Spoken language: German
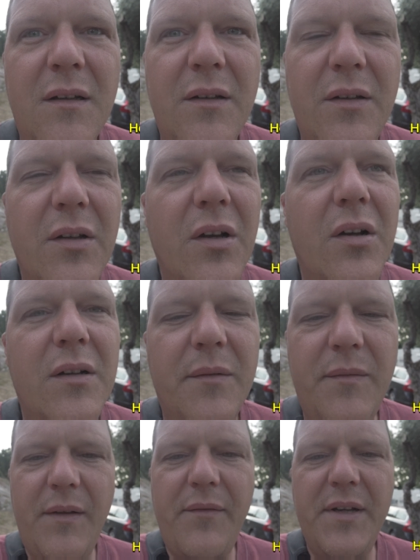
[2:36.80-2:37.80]
Ja, dann
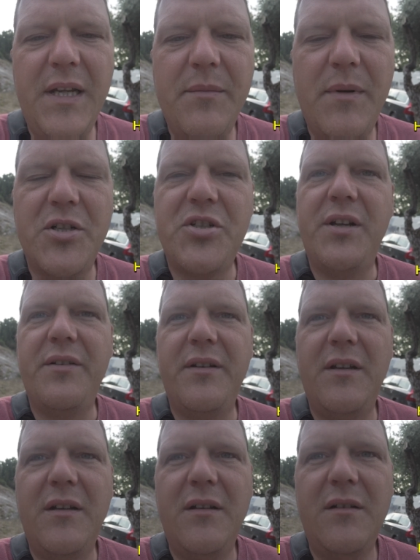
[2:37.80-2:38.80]
werden wir nicht in
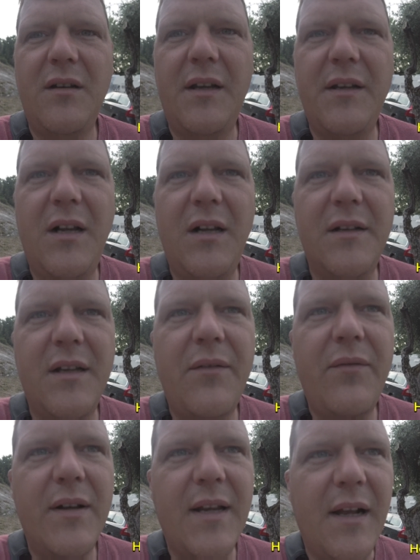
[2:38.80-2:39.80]
Malchesine anhalten. Haben
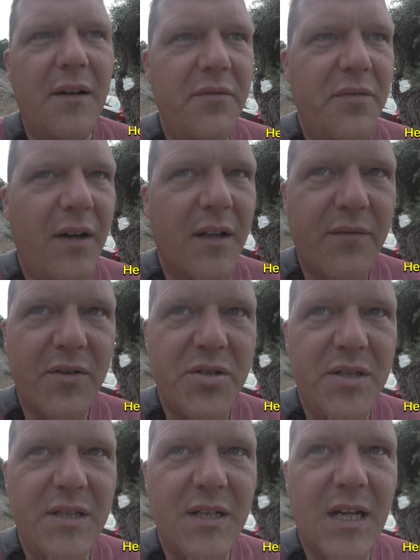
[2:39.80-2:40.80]
wir halt angefragt,
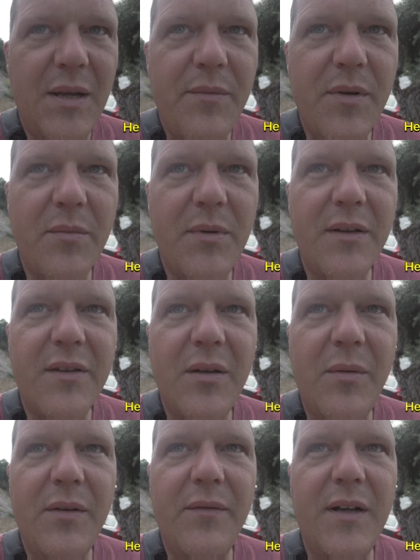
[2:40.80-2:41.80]
verschiedene Campingplätze,
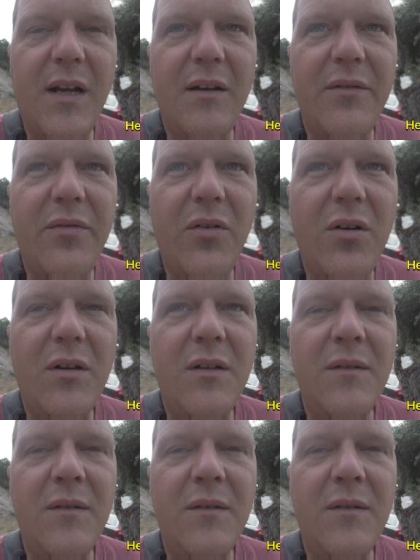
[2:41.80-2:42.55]
aber die waren alle voll.